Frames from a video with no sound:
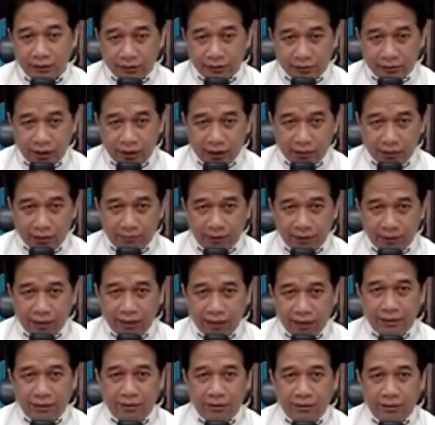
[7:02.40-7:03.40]
jangan
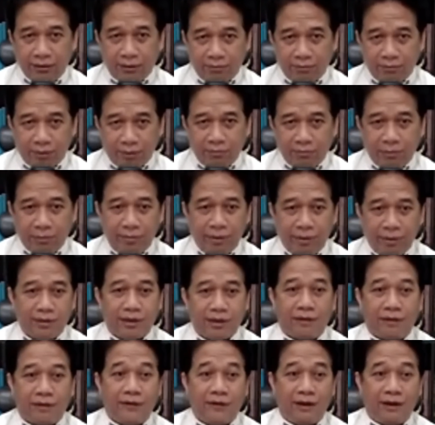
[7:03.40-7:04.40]
pilih pemimpin
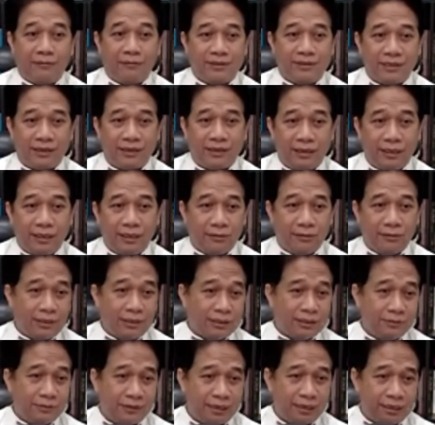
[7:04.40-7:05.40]
kafir misalnya itu
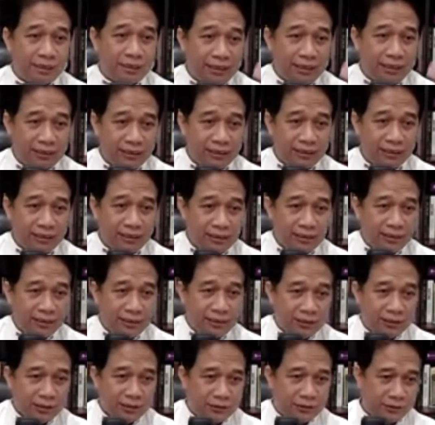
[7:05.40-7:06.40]
kan sebenarnya
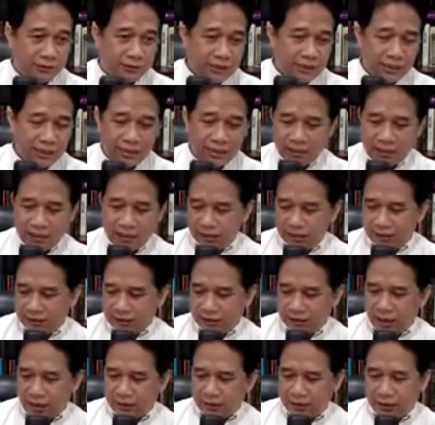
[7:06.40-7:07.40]
juga
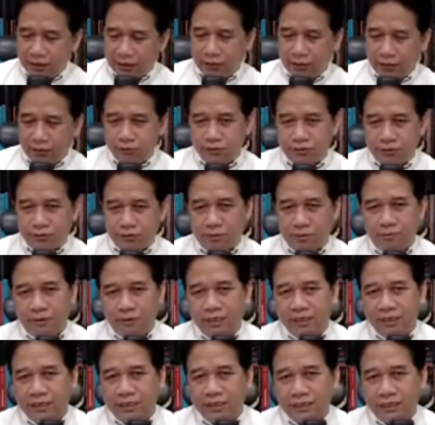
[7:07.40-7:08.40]
ada unsur
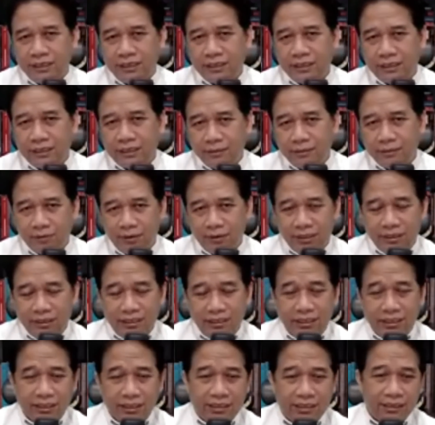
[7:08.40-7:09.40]
politik
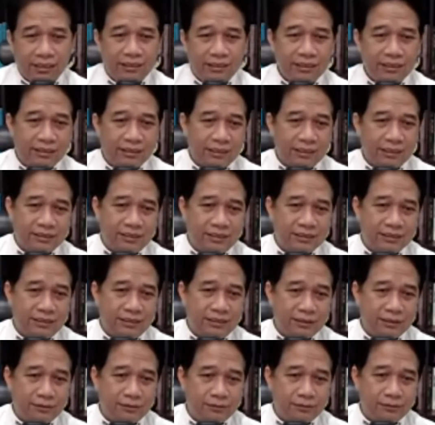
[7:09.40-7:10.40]
politik identitas di
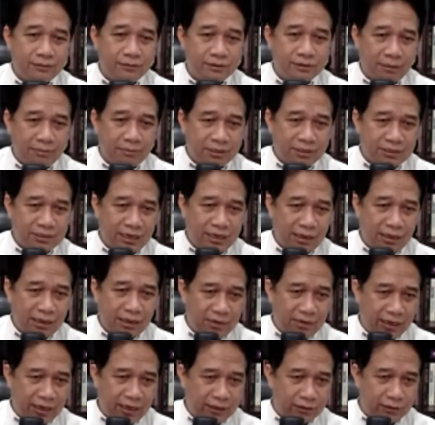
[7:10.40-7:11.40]
situ tapi
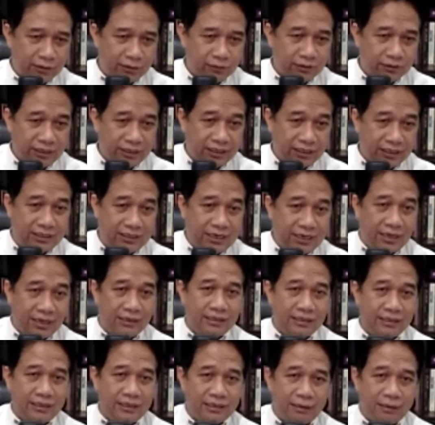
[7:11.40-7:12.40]
selama itu tidak
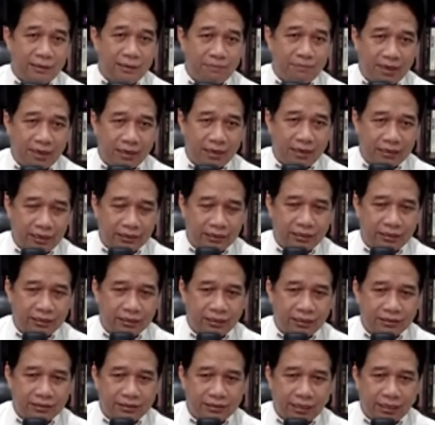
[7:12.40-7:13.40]
kita pakai
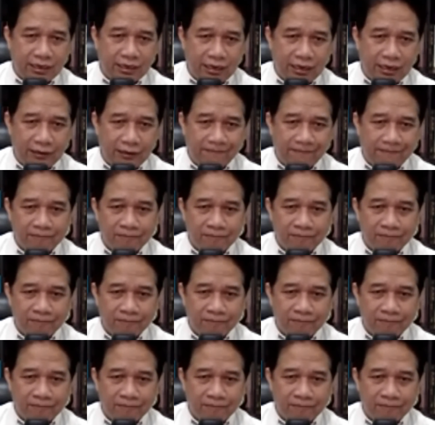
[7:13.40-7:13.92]
dengan cara